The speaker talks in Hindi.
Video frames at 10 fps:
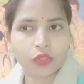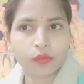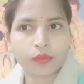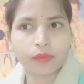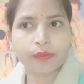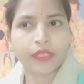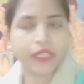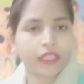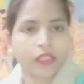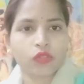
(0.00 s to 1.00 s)
हूँ बट
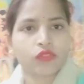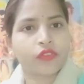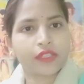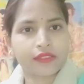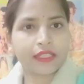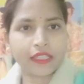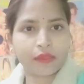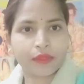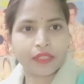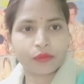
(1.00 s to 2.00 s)
ऐसा कुछ फिक्स नहीं है
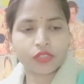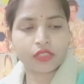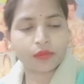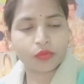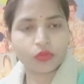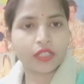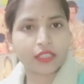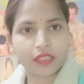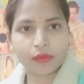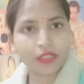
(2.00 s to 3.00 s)
मेरा मुझे जब भूख
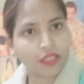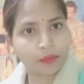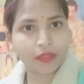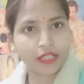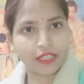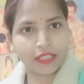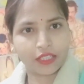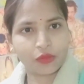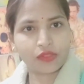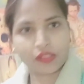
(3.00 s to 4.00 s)
लगती है मैं तब खा
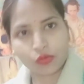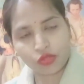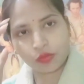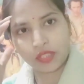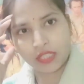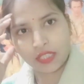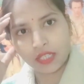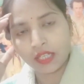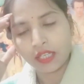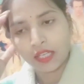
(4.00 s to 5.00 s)
लेती हूँ ऐसा कुछ भी नहीं है
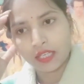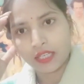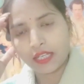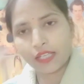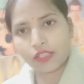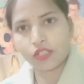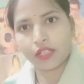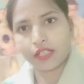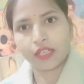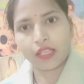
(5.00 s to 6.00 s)
कि लंच
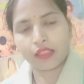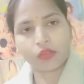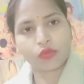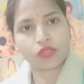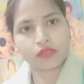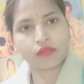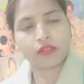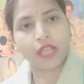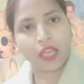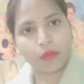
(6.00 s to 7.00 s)
डिनर ऐसा कुछ
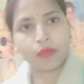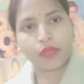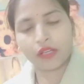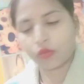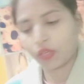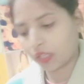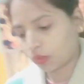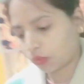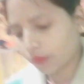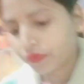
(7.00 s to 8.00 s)
टाइम के अकॉर्डिंग ही
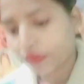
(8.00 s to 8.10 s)
हो